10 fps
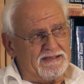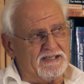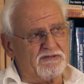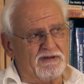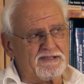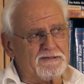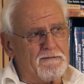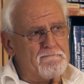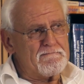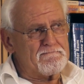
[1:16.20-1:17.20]
Das
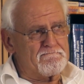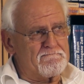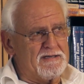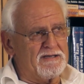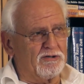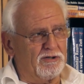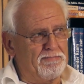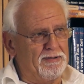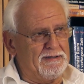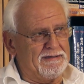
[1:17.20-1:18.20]
heißt, ich
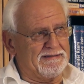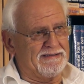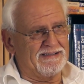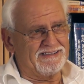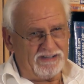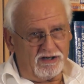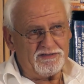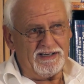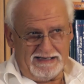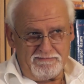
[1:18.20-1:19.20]
habe
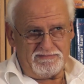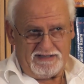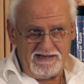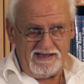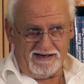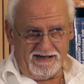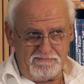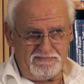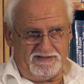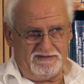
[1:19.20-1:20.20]
Sachen erlebt, Dinge
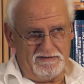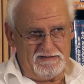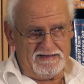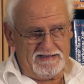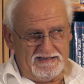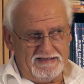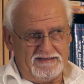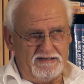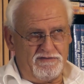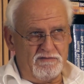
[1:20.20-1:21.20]
erlebt,
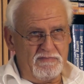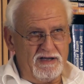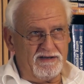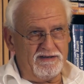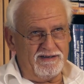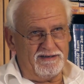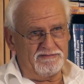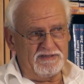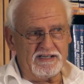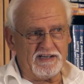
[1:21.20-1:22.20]
die für mich
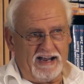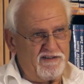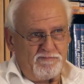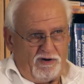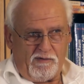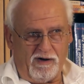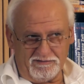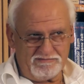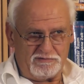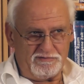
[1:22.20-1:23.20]
äh, nicht greifbar
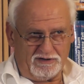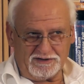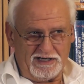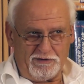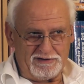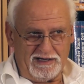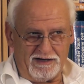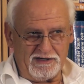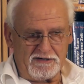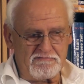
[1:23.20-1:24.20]
waren und für andere Leute
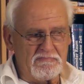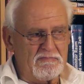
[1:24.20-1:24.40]
auch nicht.